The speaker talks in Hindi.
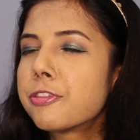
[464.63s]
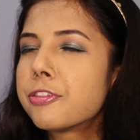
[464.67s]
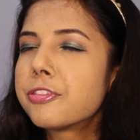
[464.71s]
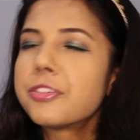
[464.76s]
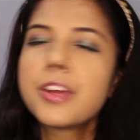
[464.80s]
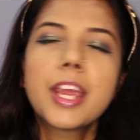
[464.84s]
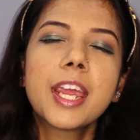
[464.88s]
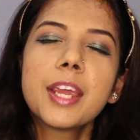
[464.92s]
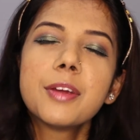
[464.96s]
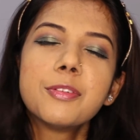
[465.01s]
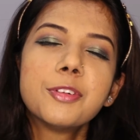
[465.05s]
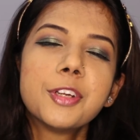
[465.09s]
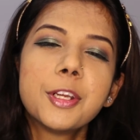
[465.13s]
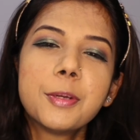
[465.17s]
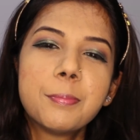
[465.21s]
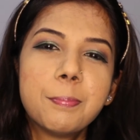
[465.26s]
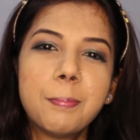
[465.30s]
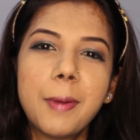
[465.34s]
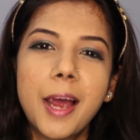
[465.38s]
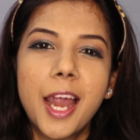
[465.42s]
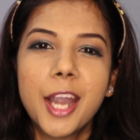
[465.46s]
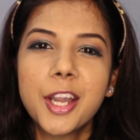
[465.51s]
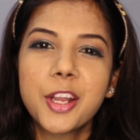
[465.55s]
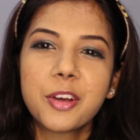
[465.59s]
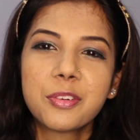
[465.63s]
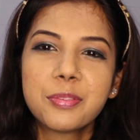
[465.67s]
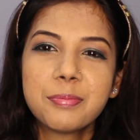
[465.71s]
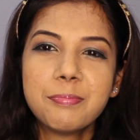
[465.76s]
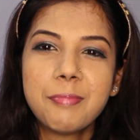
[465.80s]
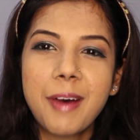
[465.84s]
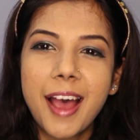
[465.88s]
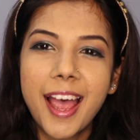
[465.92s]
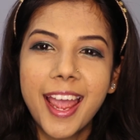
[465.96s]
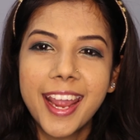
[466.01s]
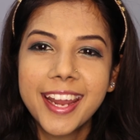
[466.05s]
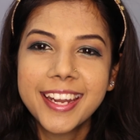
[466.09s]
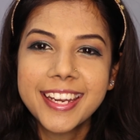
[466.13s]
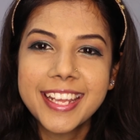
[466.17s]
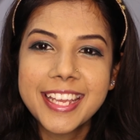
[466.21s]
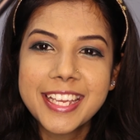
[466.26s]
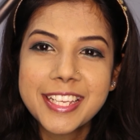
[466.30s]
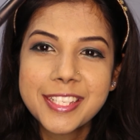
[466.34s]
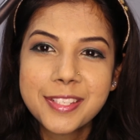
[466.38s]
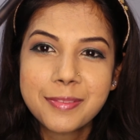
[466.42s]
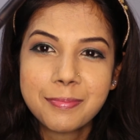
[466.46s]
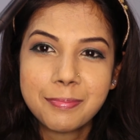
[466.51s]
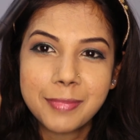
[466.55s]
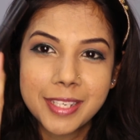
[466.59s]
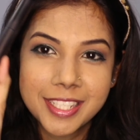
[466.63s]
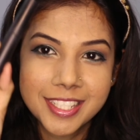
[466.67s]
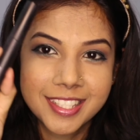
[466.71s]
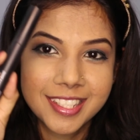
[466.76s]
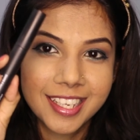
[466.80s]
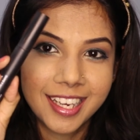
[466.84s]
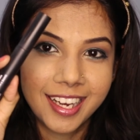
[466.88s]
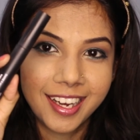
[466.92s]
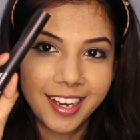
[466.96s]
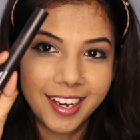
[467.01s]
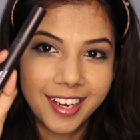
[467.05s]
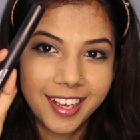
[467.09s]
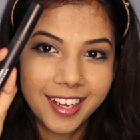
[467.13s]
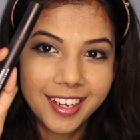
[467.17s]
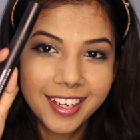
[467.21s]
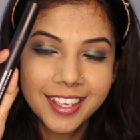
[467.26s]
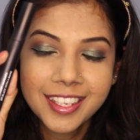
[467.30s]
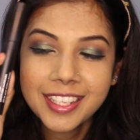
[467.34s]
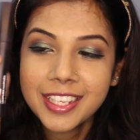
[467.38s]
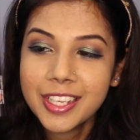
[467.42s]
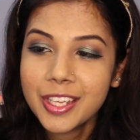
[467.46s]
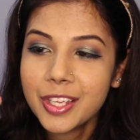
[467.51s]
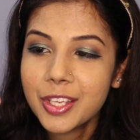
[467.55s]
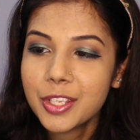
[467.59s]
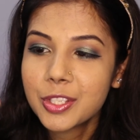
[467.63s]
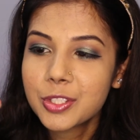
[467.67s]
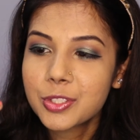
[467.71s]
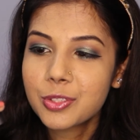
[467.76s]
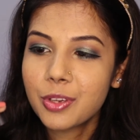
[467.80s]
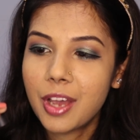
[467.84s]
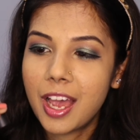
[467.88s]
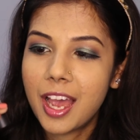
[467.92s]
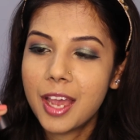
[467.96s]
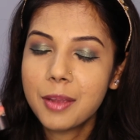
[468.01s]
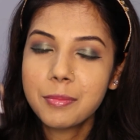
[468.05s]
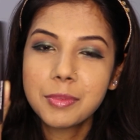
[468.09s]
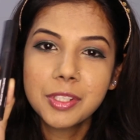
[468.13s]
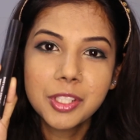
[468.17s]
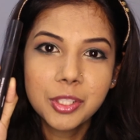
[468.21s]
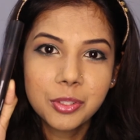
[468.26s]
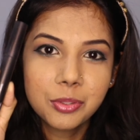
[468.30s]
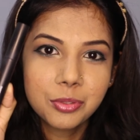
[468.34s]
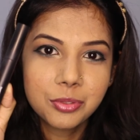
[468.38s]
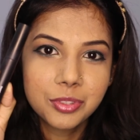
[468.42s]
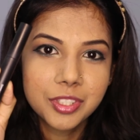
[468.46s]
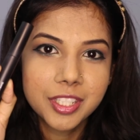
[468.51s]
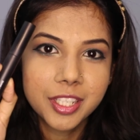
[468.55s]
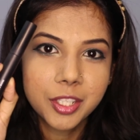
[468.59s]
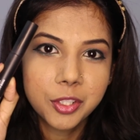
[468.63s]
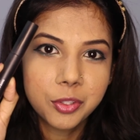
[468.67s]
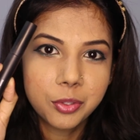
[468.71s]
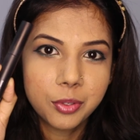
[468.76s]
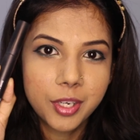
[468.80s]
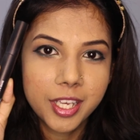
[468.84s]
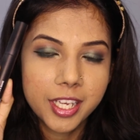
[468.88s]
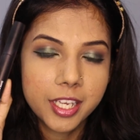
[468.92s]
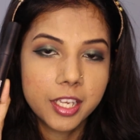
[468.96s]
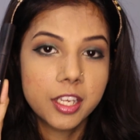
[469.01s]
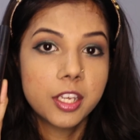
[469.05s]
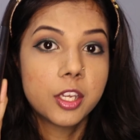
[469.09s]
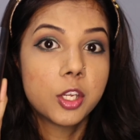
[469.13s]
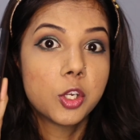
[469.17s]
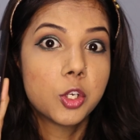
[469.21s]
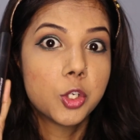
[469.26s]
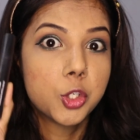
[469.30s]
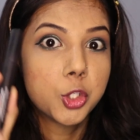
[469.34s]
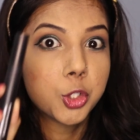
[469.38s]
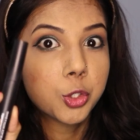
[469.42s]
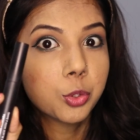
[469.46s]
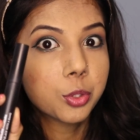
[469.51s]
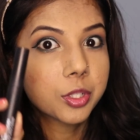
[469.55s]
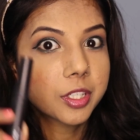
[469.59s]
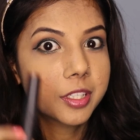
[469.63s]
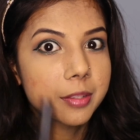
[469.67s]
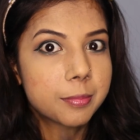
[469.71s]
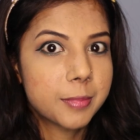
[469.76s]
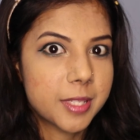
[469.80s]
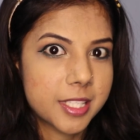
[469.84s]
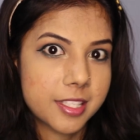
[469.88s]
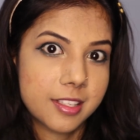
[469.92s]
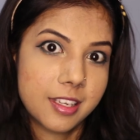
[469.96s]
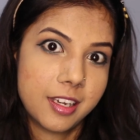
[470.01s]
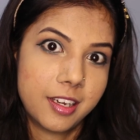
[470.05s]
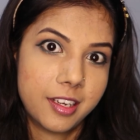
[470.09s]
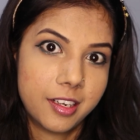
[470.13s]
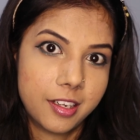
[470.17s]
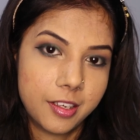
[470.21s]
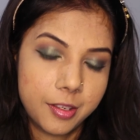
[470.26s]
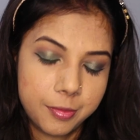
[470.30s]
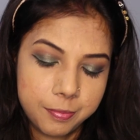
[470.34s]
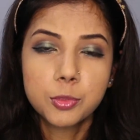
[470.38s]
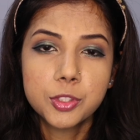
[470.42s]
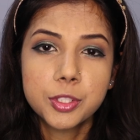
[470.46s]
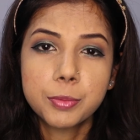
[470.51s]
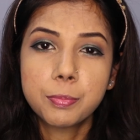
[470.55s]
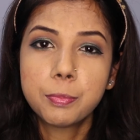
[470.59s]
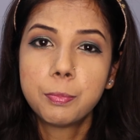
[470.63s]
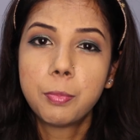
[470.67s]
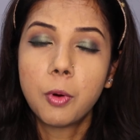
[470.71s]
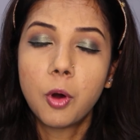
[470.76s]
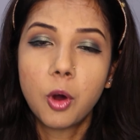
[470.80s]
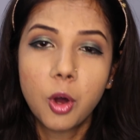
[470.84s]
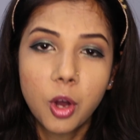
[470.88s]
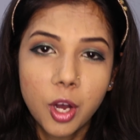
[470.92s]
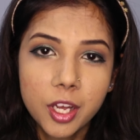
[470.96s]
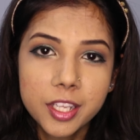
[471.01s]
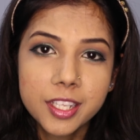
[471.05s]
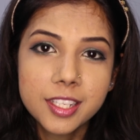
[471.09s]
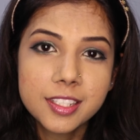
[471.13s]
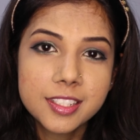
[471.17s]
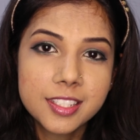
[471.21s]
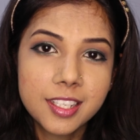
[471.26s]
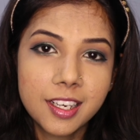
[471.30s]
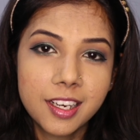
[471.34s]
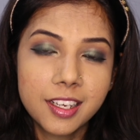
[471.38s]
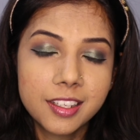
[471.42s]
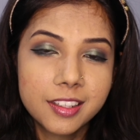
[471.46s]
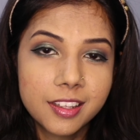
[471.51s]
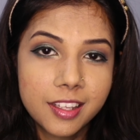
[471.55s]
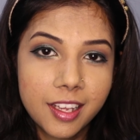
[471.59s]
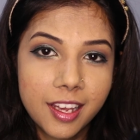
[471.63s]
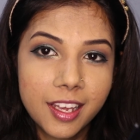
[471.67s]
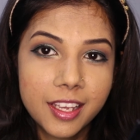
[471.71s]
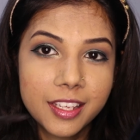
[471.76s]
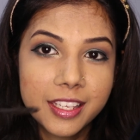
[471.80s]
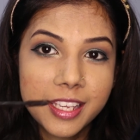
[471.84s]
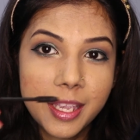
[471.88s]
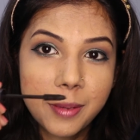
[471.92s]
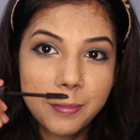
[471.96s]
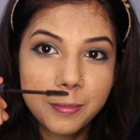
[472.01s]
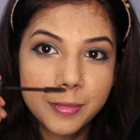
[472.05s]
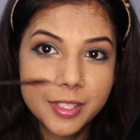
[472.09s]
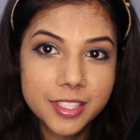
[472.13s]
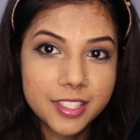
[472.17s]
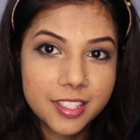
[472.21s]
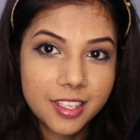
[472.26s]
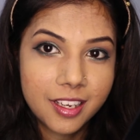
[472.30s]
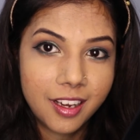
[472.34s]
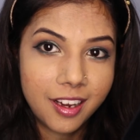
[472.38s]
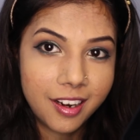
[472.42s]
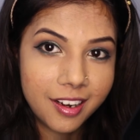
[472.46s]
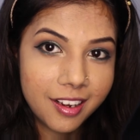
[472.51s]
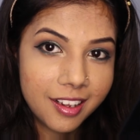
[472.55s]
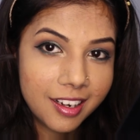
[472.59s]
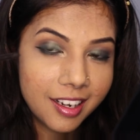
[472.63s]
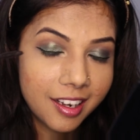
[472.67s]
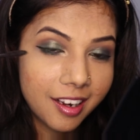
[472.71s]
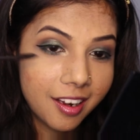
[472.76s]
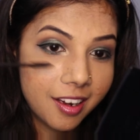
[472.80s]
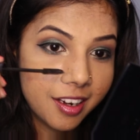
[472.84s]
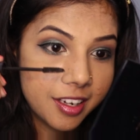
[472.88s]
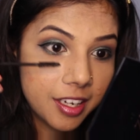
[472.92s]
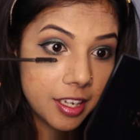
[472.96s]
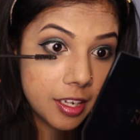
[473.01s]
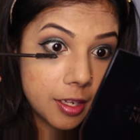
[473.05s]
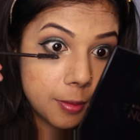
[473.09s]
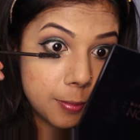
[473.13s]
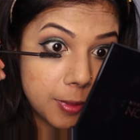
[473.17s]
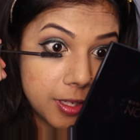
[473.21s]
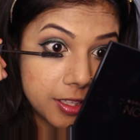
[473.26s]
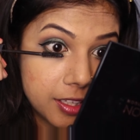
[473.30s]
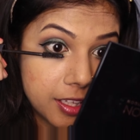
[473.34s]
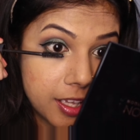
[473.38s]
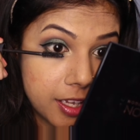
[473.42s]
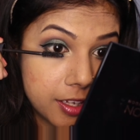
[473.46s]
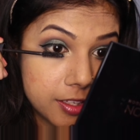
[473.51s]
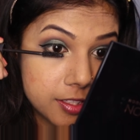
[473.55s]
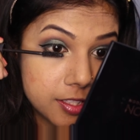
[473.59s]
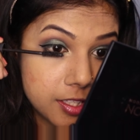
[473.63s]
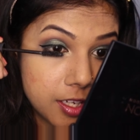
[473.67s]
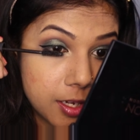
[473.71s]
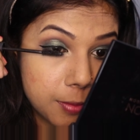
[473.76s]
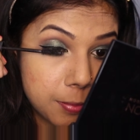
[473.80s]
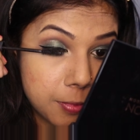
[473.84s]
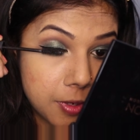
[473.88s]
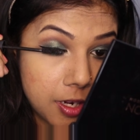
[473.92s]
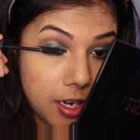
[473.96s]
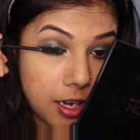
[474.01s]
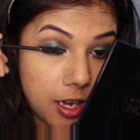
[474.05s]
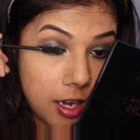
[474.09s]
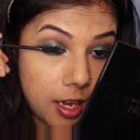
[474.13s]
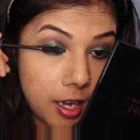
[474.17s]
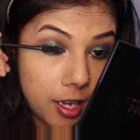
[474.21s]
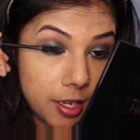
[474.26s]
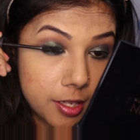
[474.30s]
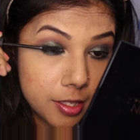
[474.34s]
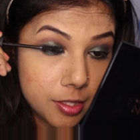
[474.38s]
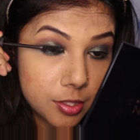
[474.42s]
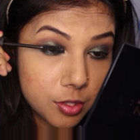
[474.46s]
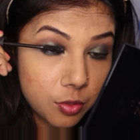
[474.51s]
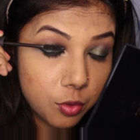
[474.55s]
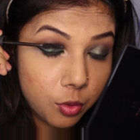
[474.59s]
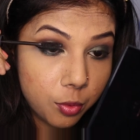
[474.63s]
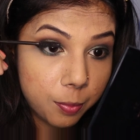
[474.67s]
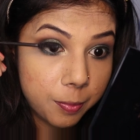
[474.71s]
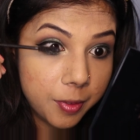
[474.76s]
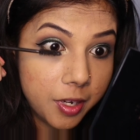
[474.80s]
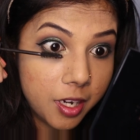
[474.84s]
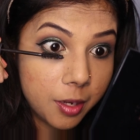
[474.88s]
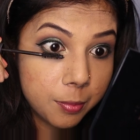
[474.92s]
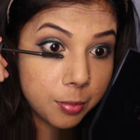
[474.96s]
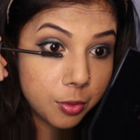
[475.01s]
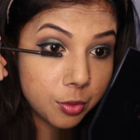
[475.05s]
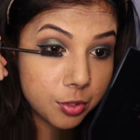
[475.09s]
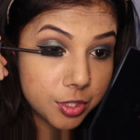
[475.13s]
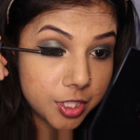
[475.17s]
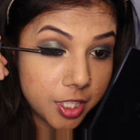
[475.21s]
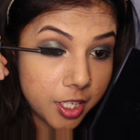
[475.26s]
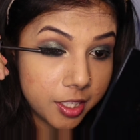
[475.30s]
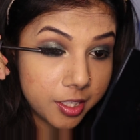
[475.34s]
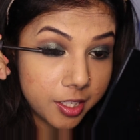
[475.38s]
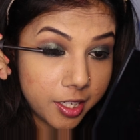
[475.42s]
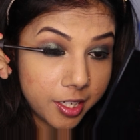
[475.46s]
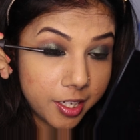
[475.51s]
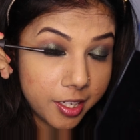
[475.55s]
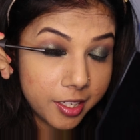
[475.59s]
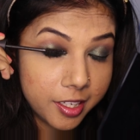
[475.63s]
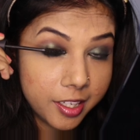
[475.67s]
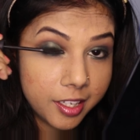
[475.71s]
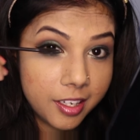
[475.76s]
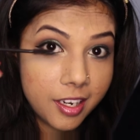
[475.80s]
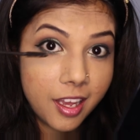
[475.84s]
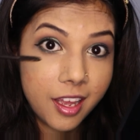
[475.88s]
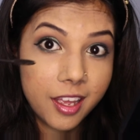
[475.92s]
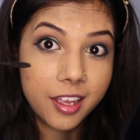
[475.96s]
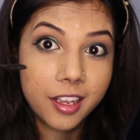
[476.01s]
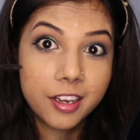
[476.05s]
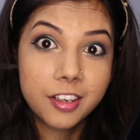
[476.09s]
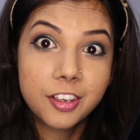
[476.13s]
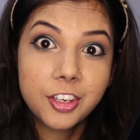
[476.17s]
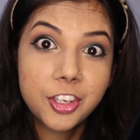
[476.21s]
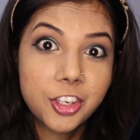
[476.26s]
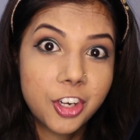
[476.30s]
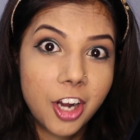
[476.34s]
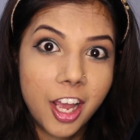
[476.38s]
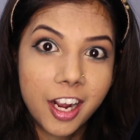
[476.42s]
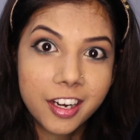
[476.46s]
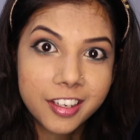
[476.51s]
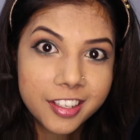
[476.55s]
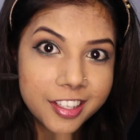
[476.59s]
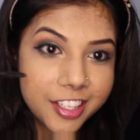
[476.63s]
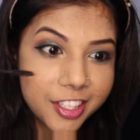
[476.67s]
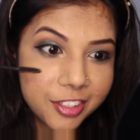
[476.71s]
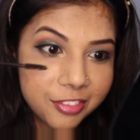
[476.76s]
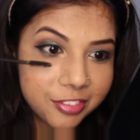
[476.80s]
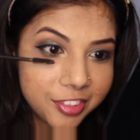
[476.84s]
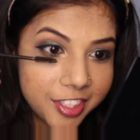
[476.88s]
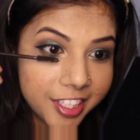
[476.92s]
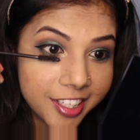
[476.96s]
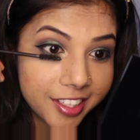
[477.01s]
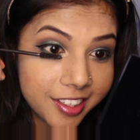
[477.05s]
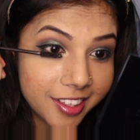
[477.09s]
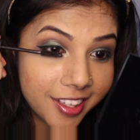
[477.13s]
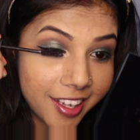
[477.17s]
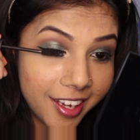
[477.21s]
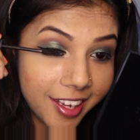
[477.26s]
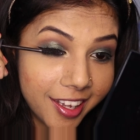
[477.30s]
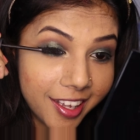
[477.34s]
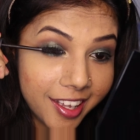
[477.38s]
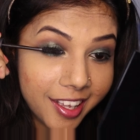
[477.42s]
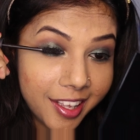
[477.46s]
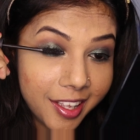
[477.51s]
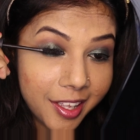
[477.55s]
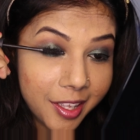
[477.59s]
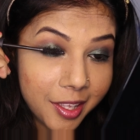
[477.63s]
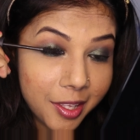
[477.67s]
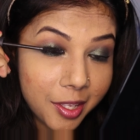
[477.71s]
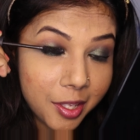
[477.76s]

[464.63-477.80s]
अ फेवरेट पार्ट ऑफ माइंड इज़ मस्कारा सो आई एम यूजिंग टुडे शुगर मस्कारा मुझे बहुत अच्छा लगता है ये मस्कारा लगाने के बाद कैसे आपका आईज़ ओपन अप हो जाता है ना कितना अट्रैक्टिव दिखता है